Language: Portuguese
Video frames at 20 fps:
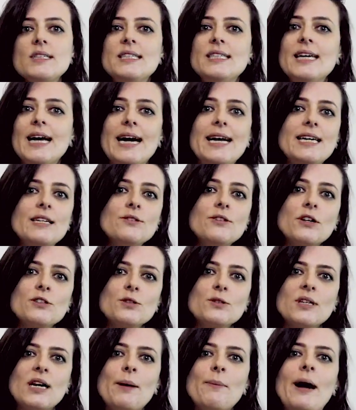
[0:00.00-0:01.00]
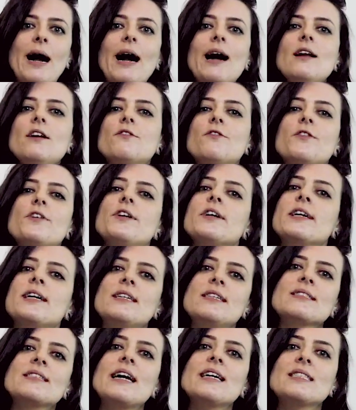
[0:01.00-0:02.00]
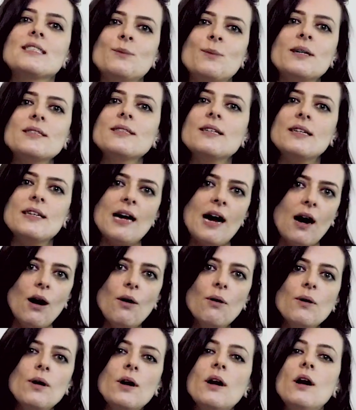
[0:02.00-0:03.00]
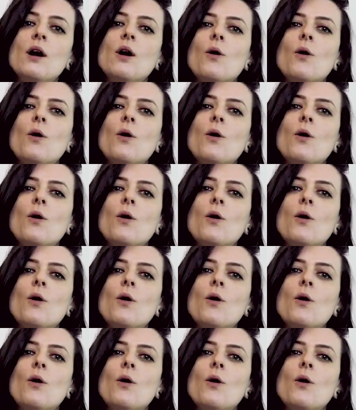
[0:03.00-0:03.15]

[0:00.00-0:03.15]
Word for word: E aí o nosso trabalho foi organizar esse material